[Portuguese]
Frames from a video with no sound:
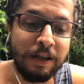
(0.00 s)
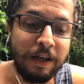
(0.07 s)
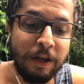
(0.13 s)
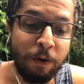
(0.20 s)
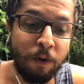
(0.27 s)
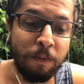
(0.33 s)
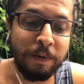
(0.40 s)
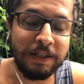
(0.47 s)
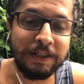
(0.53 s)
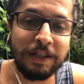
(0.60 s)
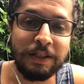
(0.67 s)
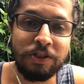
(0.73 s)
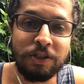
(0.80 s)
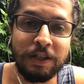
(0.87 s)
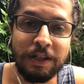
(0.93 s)
eu comecei a
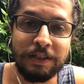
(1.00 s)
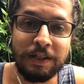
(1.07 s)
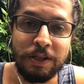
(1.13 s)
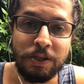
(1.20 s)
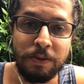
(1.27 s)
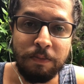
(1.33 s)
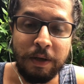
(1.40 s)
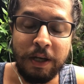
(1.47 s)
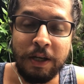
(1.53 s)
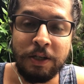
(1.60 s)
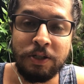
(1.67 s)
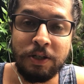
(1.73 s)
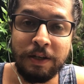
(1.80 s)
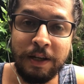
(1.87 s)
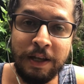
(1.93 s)
assistir
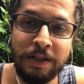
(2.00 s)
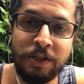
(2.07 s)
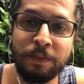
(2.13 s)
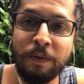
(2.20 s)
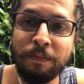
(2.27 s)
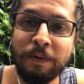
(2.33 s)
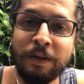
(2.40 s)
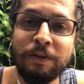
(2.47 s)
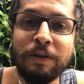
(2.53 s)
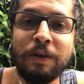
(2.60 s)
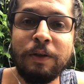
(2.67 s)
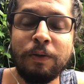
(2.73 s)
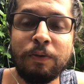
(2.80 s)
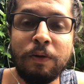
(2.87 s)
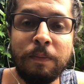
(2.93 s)
recentemente. Neste momento
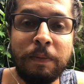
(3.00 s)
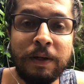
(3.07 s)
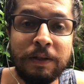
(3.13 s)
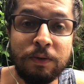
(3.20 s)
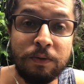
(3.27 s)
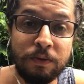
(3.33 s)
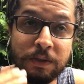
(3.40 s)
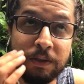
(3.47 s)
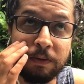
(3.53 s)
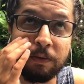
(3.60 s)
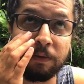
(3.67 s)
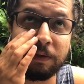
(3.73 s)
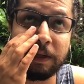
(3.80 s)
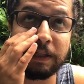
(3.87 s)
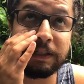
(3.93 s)
aqui eu estou apenas no,
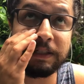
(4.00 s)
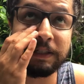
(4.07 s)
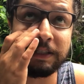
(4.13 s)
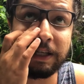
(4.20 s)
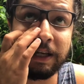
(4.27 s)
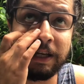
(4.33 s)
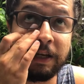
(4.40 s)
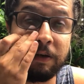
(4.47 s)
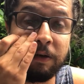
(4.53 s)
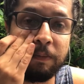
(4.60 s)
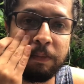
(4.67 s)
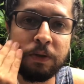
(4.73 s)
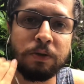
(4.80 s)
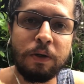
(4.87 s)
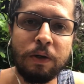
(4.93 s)
no, terceiro
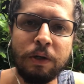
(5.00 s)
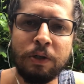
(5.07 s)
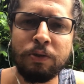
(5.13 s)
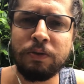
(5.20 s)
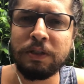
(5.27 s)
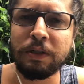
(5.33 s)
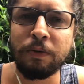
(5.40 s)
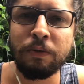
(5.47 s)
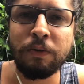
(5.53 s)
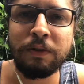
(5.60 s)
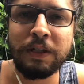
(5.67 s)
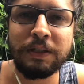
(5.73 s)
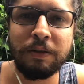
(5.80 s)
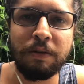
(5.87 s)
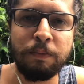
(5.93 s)
episódio, segundo ou
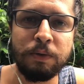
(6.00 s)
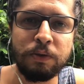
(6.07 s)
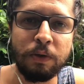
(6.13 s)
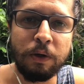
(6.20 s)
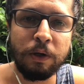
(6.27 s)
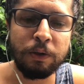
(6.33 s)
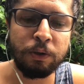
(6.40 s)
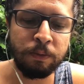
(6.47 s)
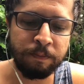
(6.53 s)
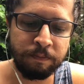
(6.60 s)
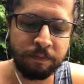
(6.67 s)
terceiro episódio,